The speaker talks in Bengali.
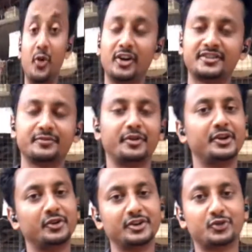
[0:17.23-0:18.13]
ভিউয়ার্স
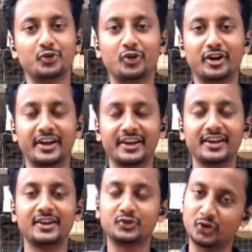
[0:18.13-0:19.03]
ভিডিওটি শুরু করার আগে
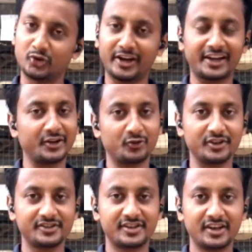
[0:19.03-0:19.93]
ছোট্ট একটা রিকোয়েস্ট